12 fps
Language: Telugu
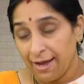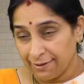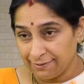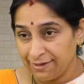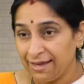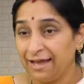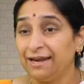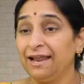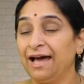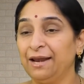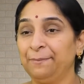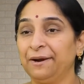అసలు ఈ
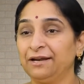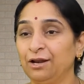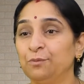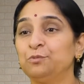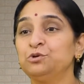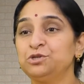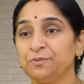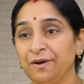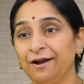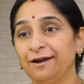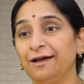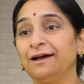లాలిపాటలో
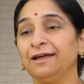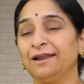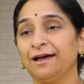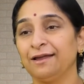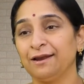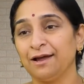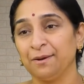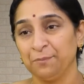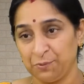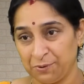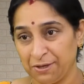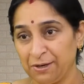బూచివాడా రారా
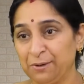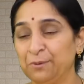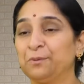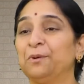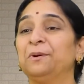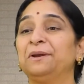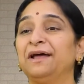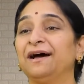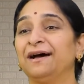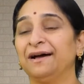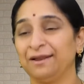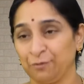బుట్టల్లు కోరా
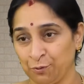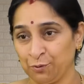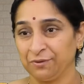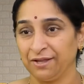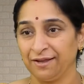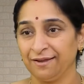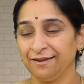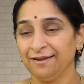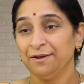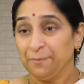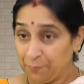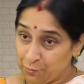అని ఒకటి ఉంది
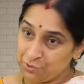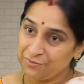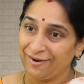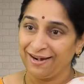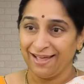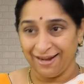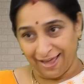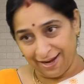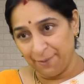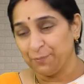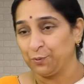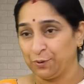బూచివాడా
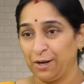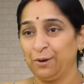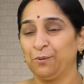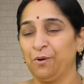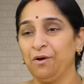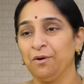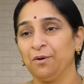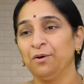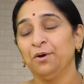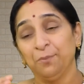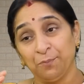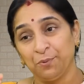రారా బుట్టల్లుకో
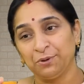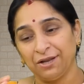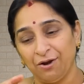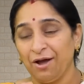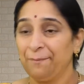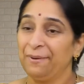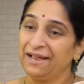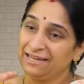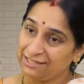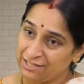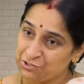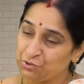బుట్టలో
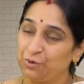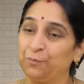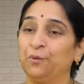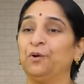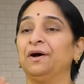అబ్బాయిని తీసుకుని పో